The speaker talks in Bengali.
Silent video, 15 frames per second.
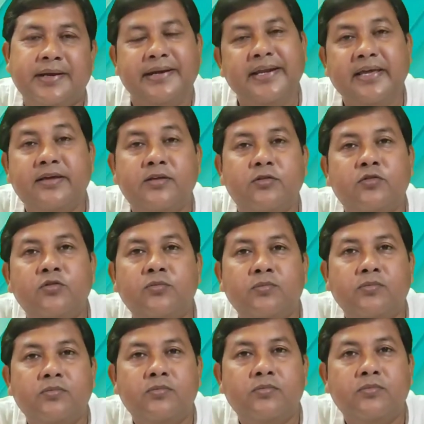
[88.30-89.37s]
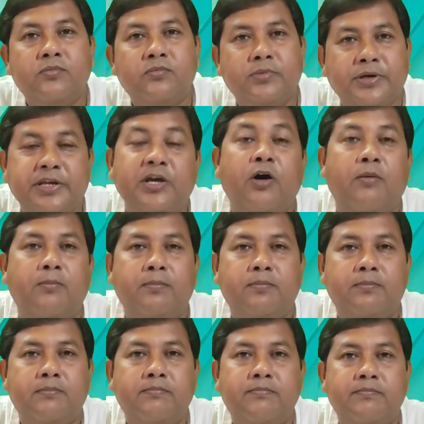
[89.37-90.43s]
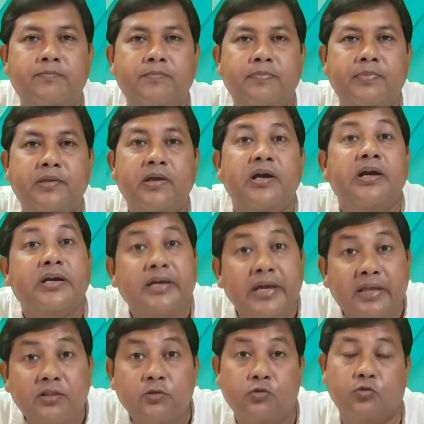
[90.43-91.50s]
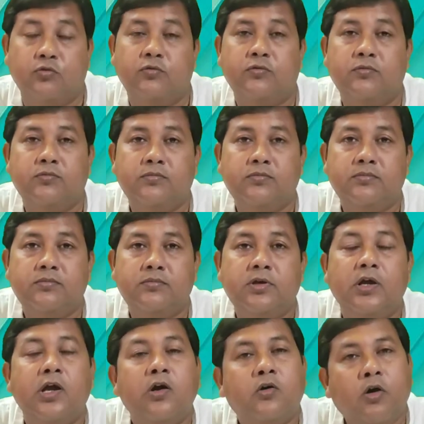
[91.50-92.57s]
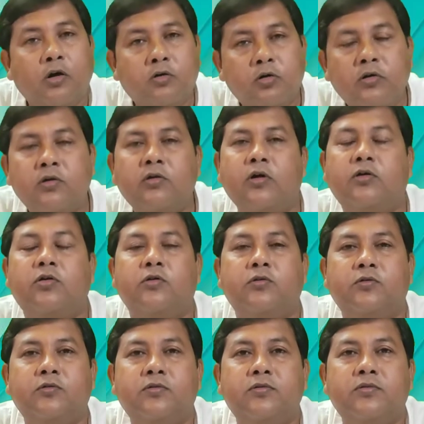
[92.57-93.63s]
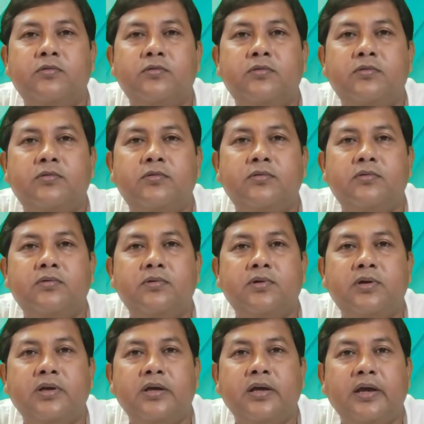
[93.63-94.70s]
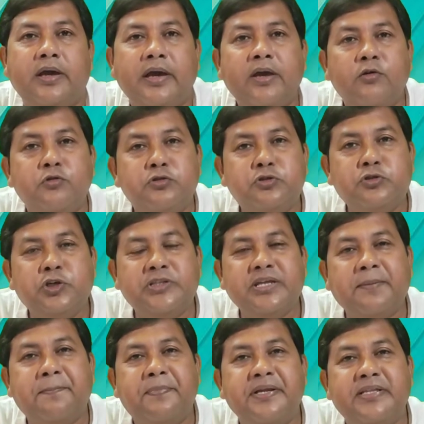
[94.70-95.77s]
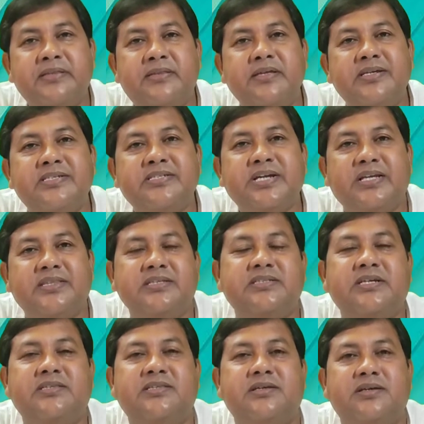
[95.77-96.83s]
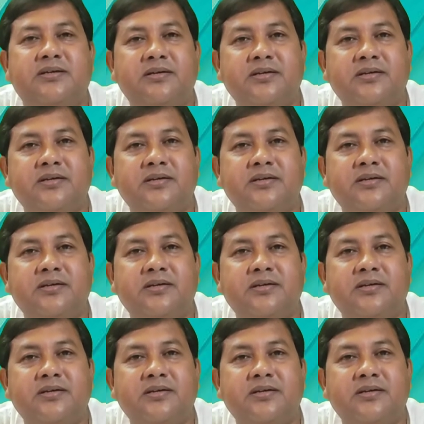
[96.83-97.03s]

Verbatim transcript: এটাই কিন্তু নিয়ম কিন্তু কখনো কখনো এই উচ্চতা বৃদ্ধির সাথে সাথে